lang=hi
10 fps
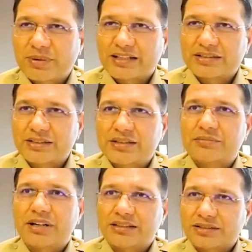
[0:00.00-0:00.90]
पाजी
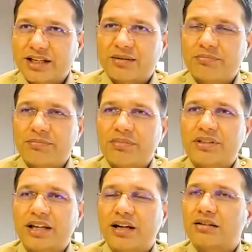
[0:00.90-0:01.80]
भाई साहब
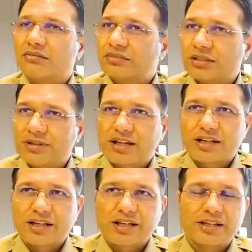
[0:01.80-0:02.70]
या मतलब
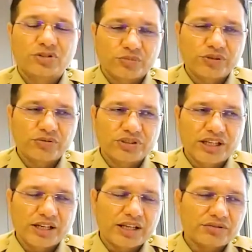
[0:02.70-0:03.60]
अंकल या जो भी कुछ
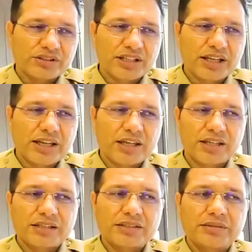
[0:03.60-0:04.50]
कहना है उसने कह के
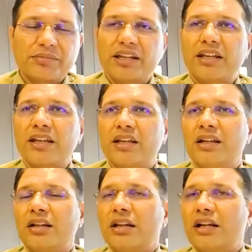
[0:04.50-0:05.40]
कि जी मेरे
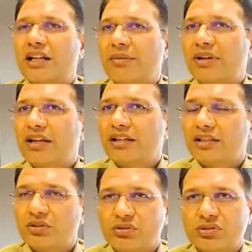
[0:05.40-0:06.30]
इंडिया में ये
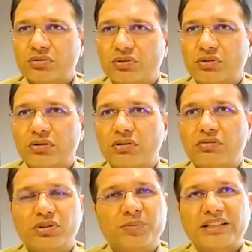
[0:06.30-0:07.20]
दोस्त को
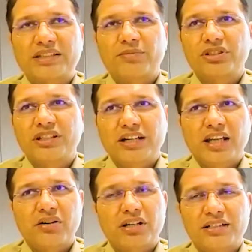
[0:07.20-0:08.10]
कुछ पैसा मुझे देना
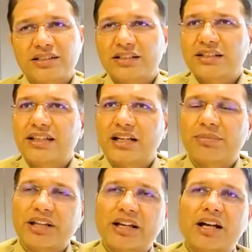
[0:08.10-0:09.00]
है और अर्जेंटली देना
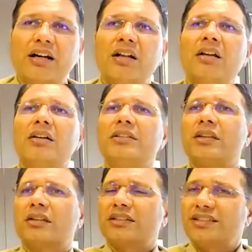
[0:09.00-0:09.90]
पड़ेगा
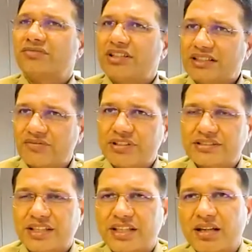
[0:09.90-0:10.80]
ये किसी वीज़ा
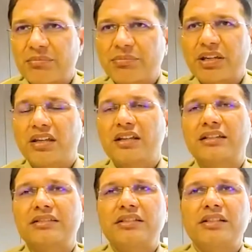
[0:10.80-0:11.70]
फीस के नाम पे
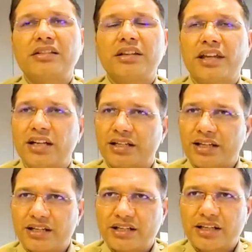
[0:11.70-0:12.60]
किसी एयर
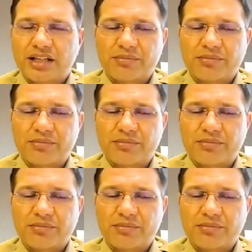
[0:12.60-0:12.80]
टिकट के